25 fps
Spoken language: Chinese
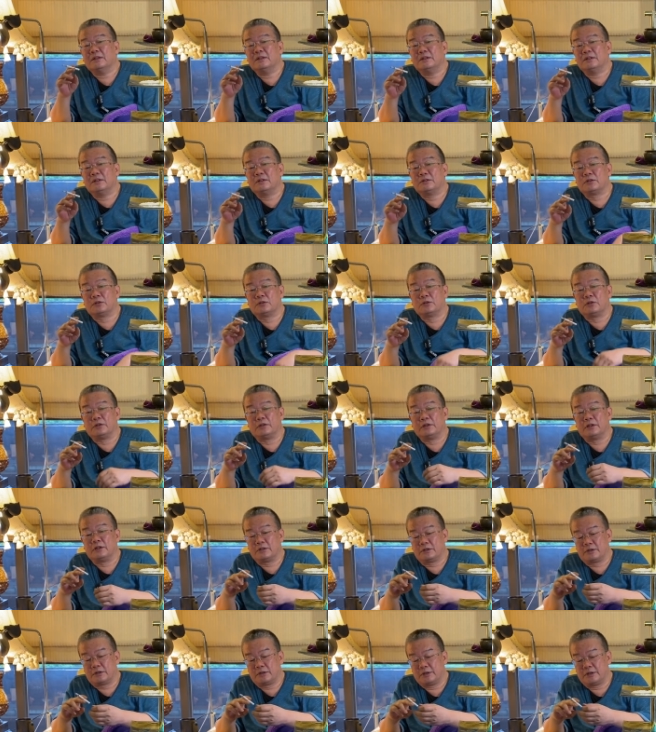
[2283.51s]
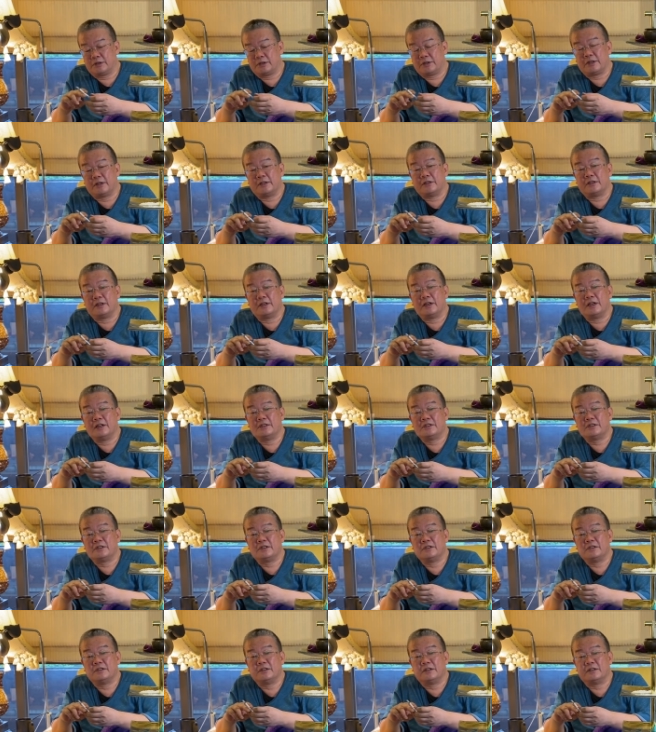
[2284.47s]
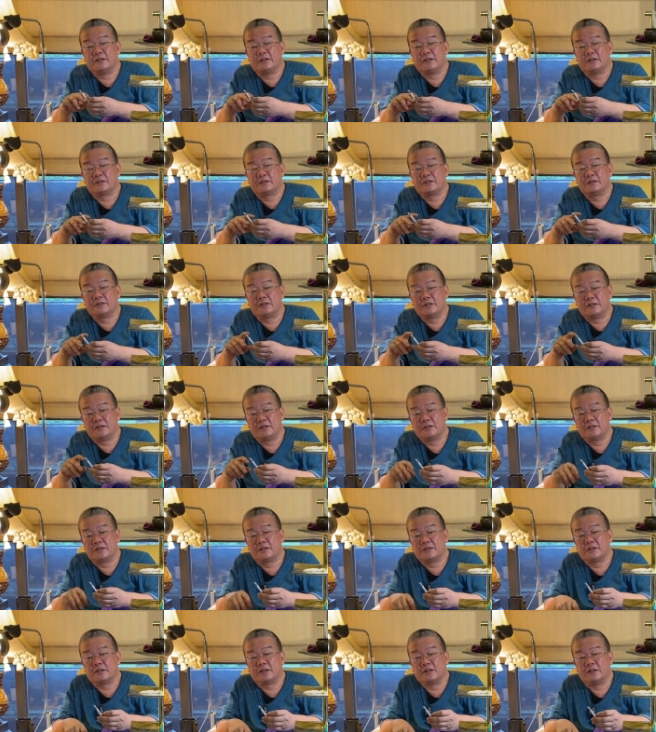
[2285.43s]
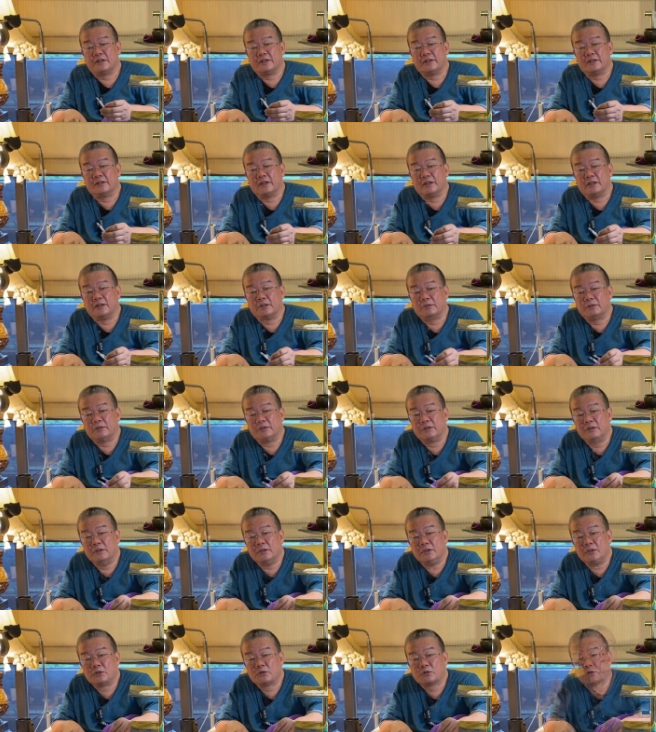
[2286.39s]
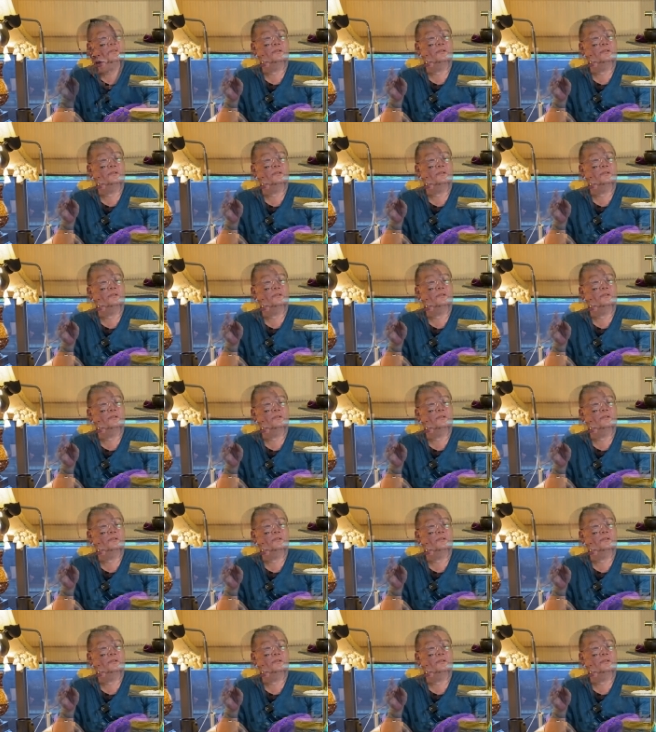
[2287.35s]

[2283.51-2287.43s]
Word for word: 周总要之前的那些人呢，之前那几个人呢，说